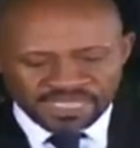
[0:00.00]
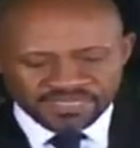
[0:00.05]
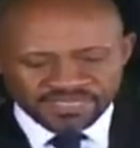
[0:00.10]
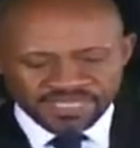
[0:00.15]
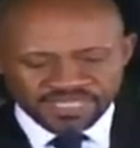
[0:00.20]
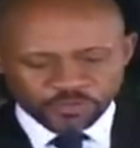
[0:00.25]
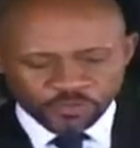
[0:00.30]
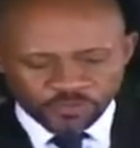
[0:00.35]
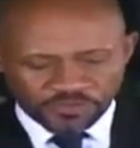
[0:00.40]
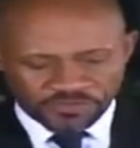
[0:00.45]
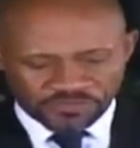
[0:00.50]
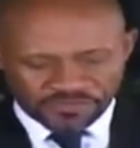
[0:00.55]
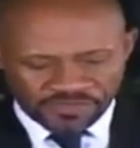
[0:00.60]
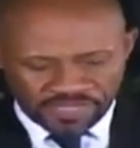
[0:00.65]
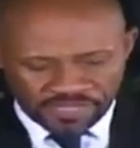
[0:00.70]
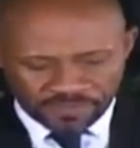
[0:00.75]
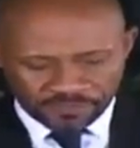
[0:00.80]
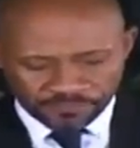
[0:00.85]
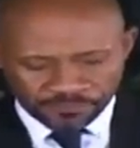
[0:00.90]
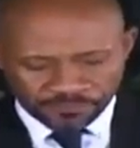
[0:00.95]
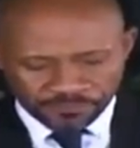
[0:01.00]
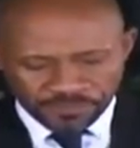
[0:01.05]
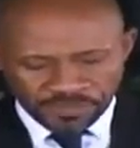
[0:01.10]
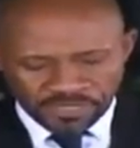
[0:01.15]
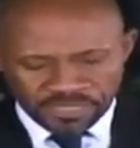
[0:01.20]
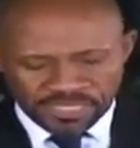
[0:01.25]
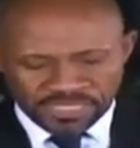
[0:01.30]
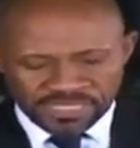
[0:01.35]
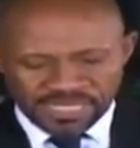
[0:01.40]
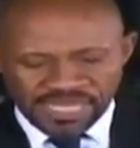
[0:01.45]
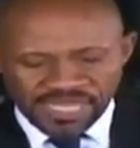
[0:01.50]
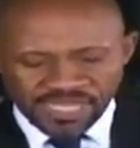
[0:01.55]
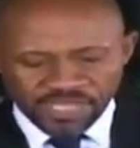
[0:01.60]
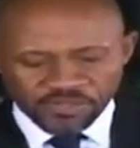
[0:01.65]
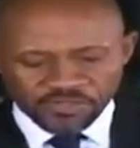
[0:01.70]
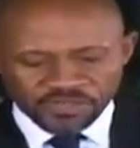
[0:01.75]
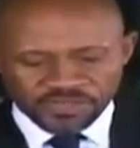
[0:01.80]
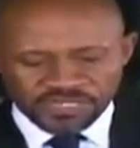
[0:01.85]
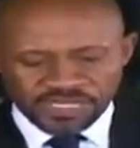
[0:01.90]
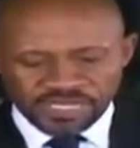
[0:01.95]
À cet effet, il a
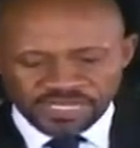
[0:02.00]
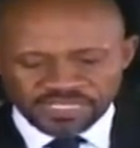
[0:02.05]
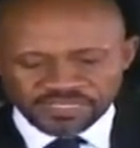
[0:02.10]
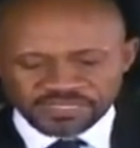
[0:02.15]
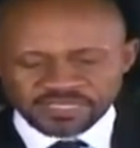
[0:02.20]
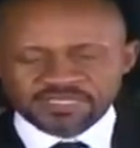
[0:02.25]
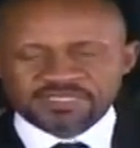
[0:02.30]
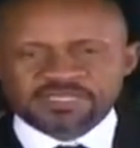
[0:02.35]
réitéré